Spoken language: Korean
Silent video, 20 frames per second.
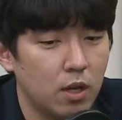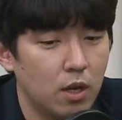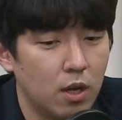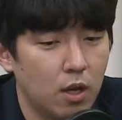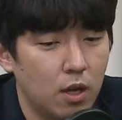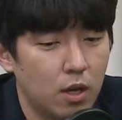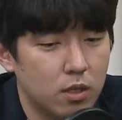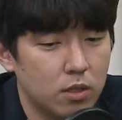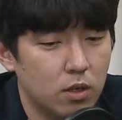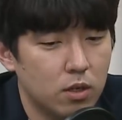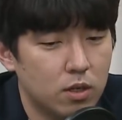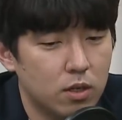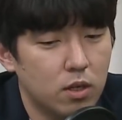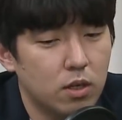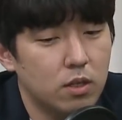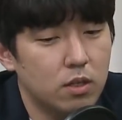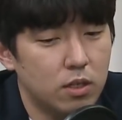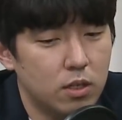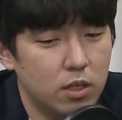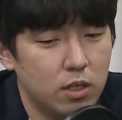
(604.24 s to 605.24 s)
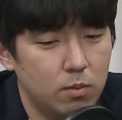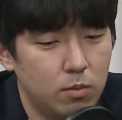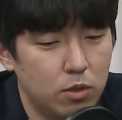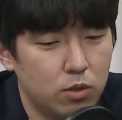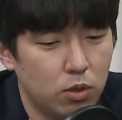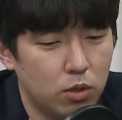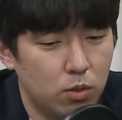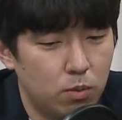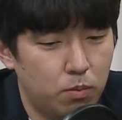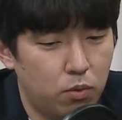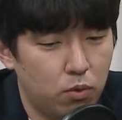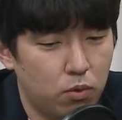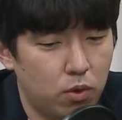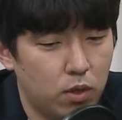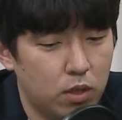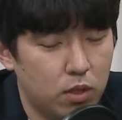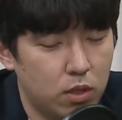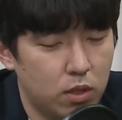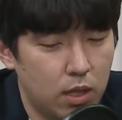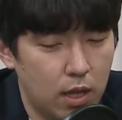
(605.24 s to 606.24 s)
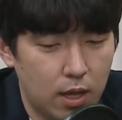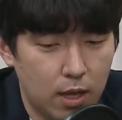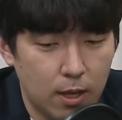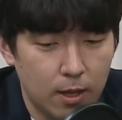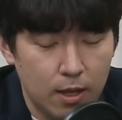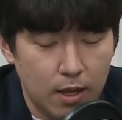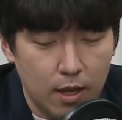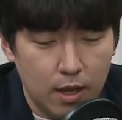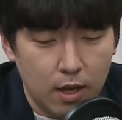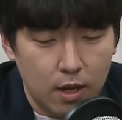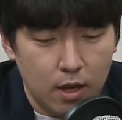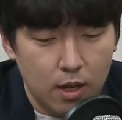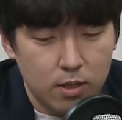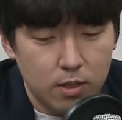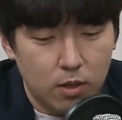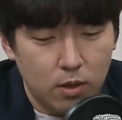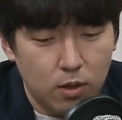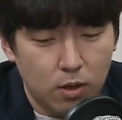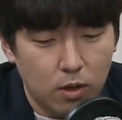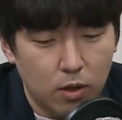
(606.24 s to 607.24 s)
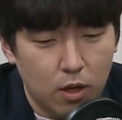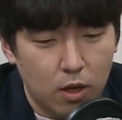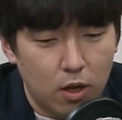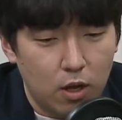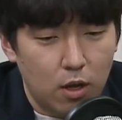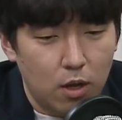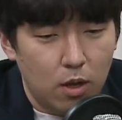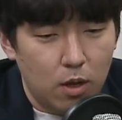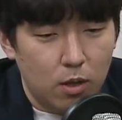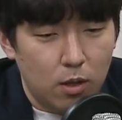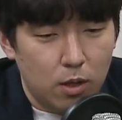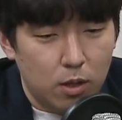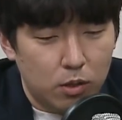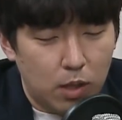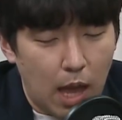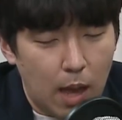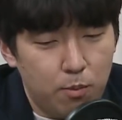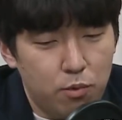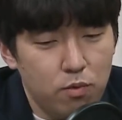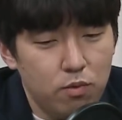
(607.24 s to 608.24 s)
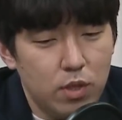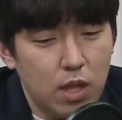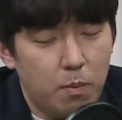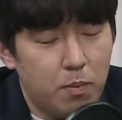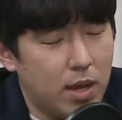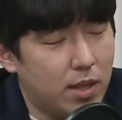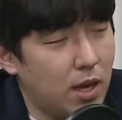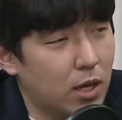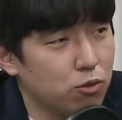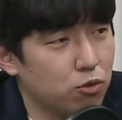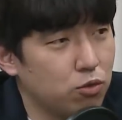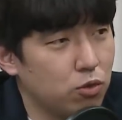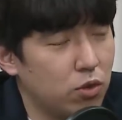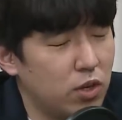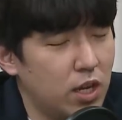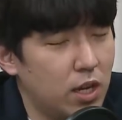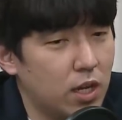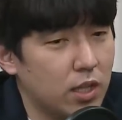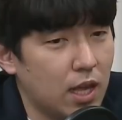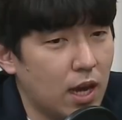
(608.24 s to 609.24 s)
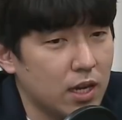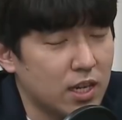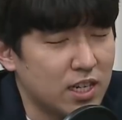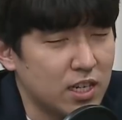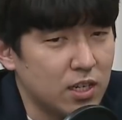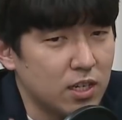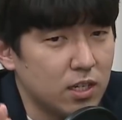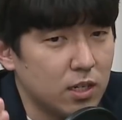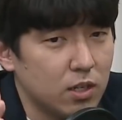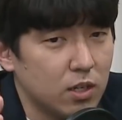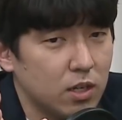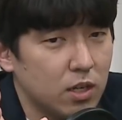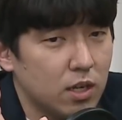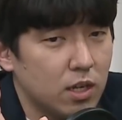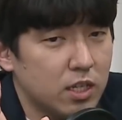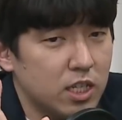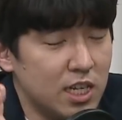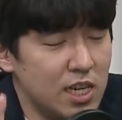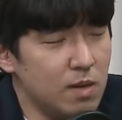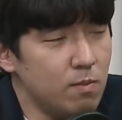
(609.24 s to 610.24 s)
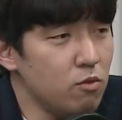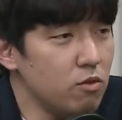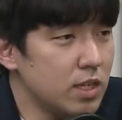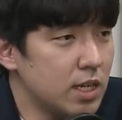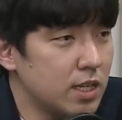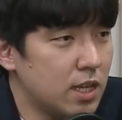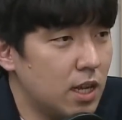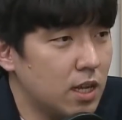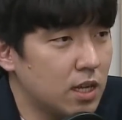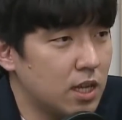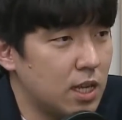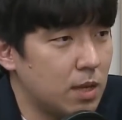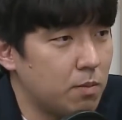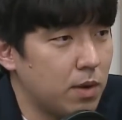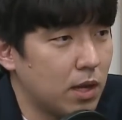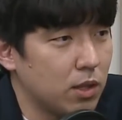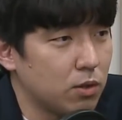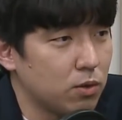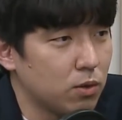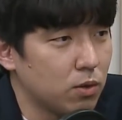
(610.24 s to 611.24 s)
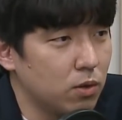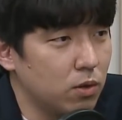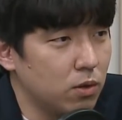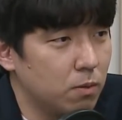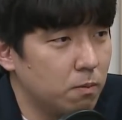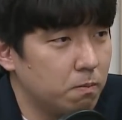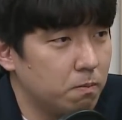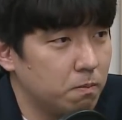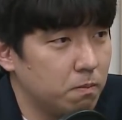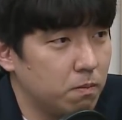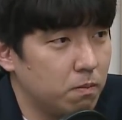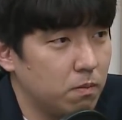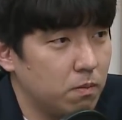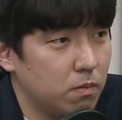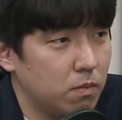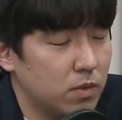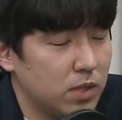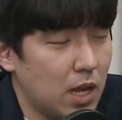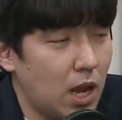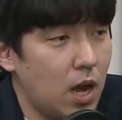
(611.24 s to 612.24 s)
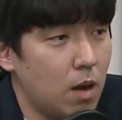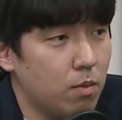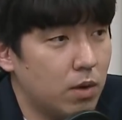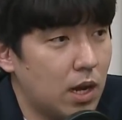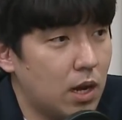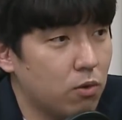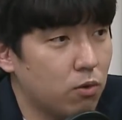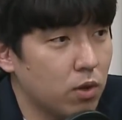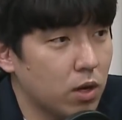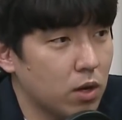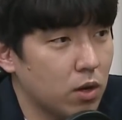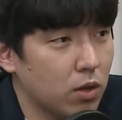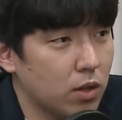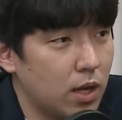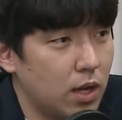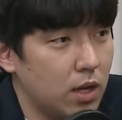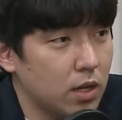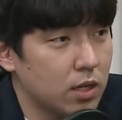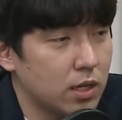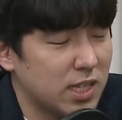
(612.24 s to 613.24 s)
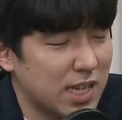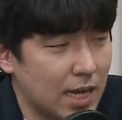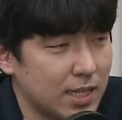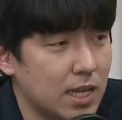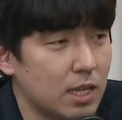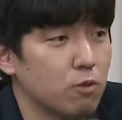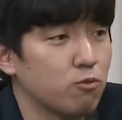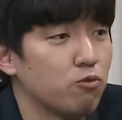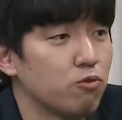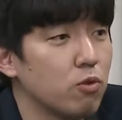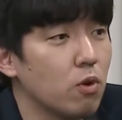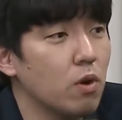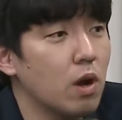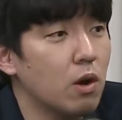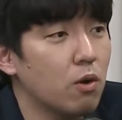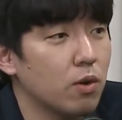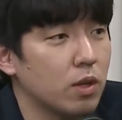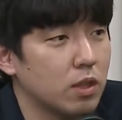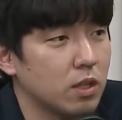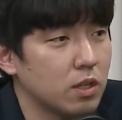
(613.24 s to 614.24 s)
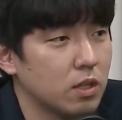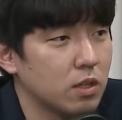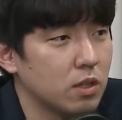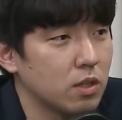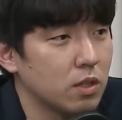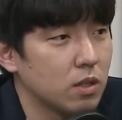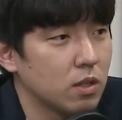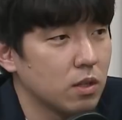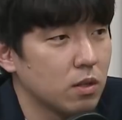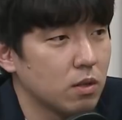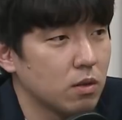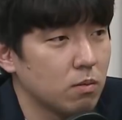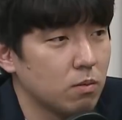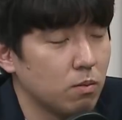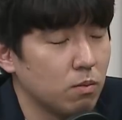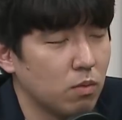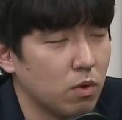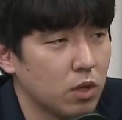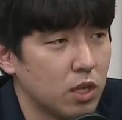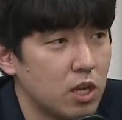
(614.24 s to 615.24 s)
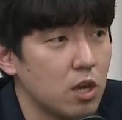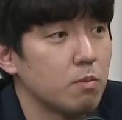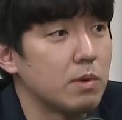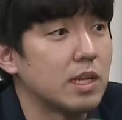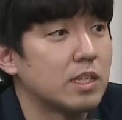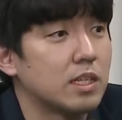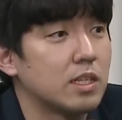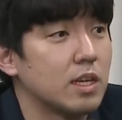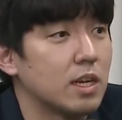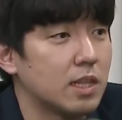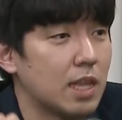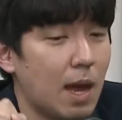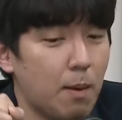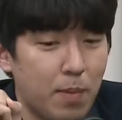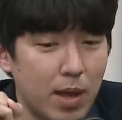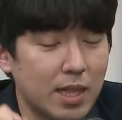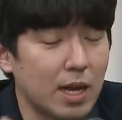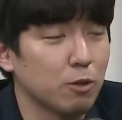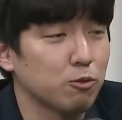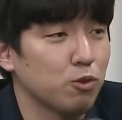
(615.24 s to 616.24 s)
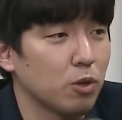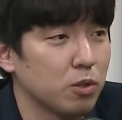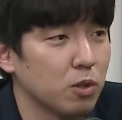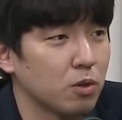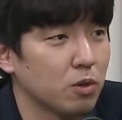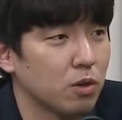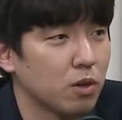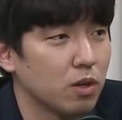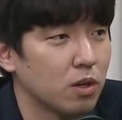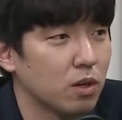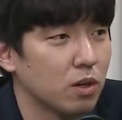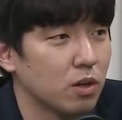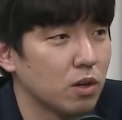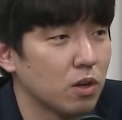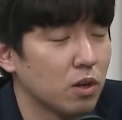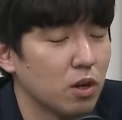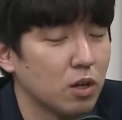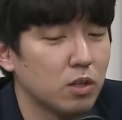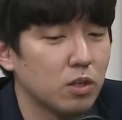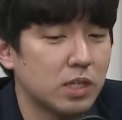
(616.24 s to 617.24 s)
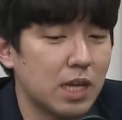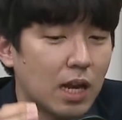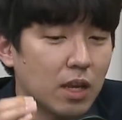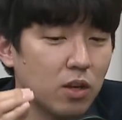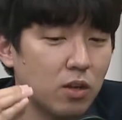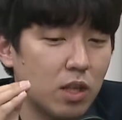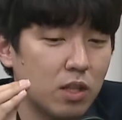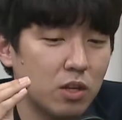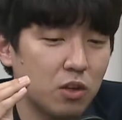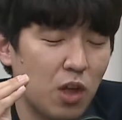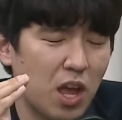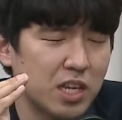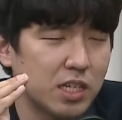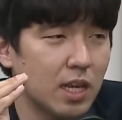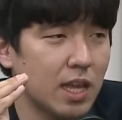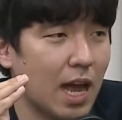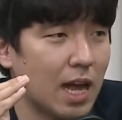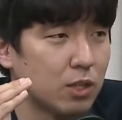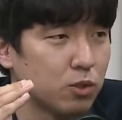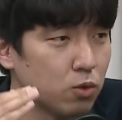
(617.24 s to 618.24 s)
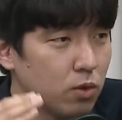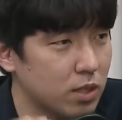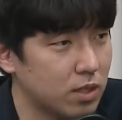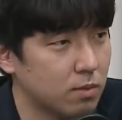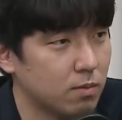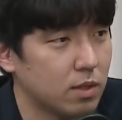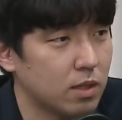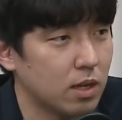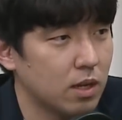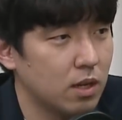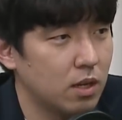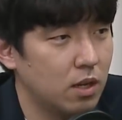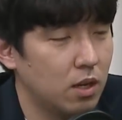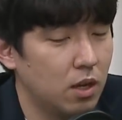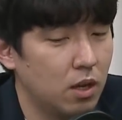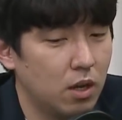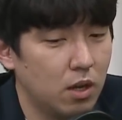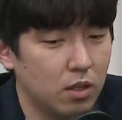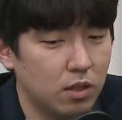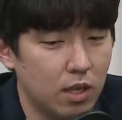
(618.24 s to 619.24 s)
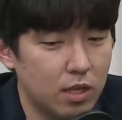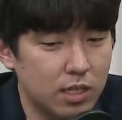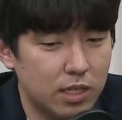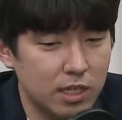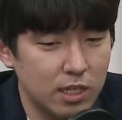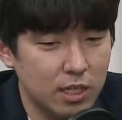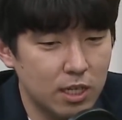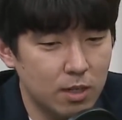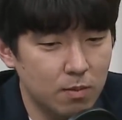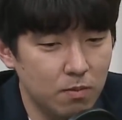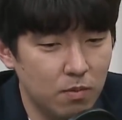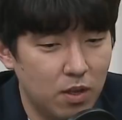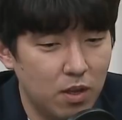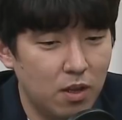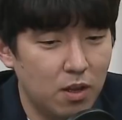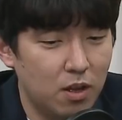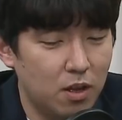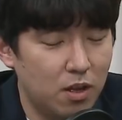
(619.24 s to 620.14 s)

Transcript: 음. 그래서 그런 흐름을 저는 보고 있는데 그래서 대부분의 배당주들이 다 그 실물 자산 기반으로 사업을 하고 있거나 그 자산을 운용하고 있는 음. 뭐 기업 리치들이 다 배당주였던 거예요. 음흠. 그래서 작년에는 굉장히 안 좋았습니다. 음. 근데 지금